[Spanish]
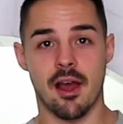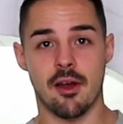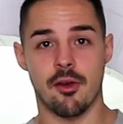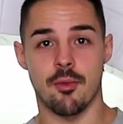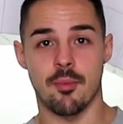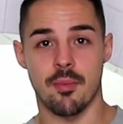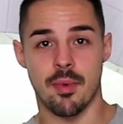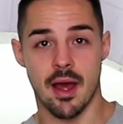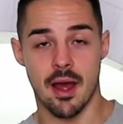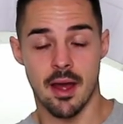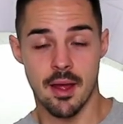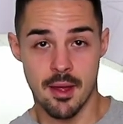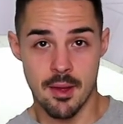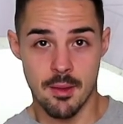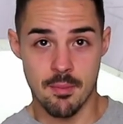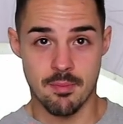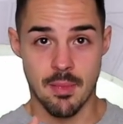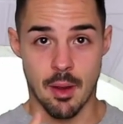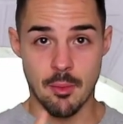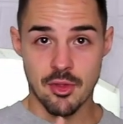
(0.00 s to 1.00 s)
la compra,
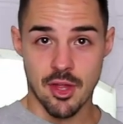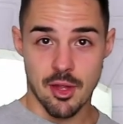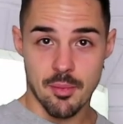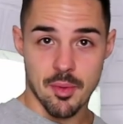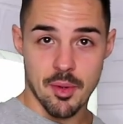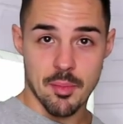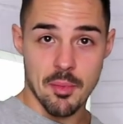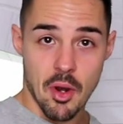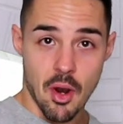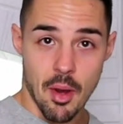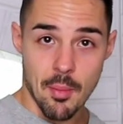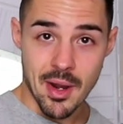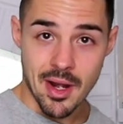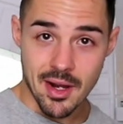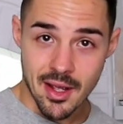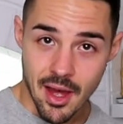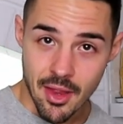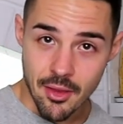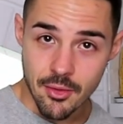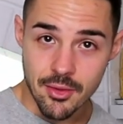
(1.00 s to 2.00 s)
vamos a ir primero a
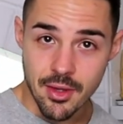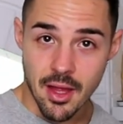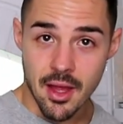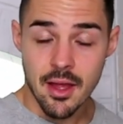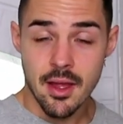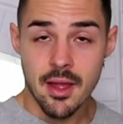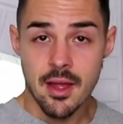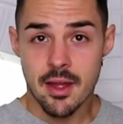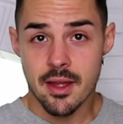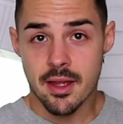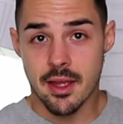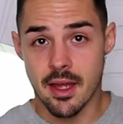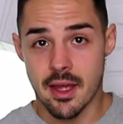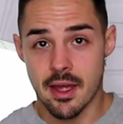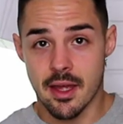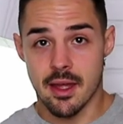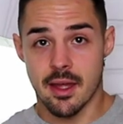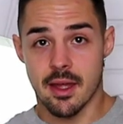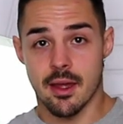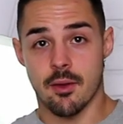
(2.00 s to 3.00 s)
Mercadona,
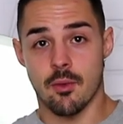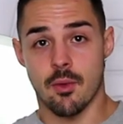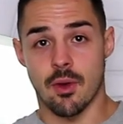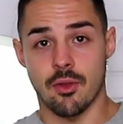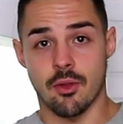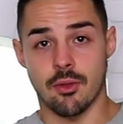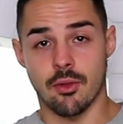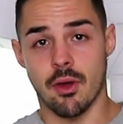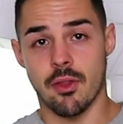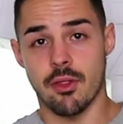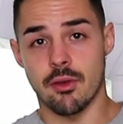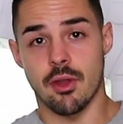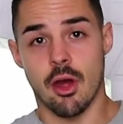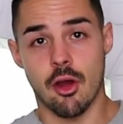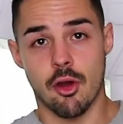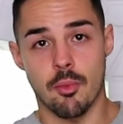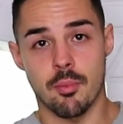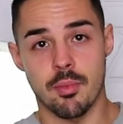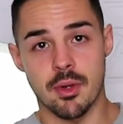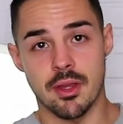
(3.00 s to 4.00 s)
que cuando tengo que hacer
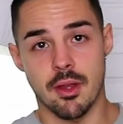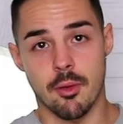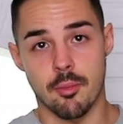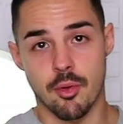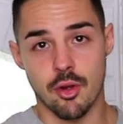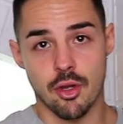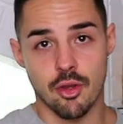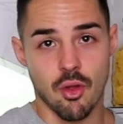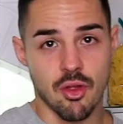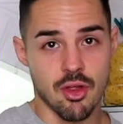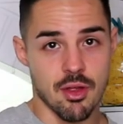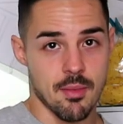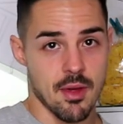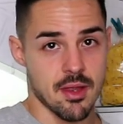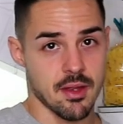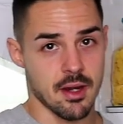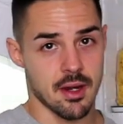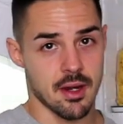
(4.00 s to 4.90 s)
una comprita un poquito así más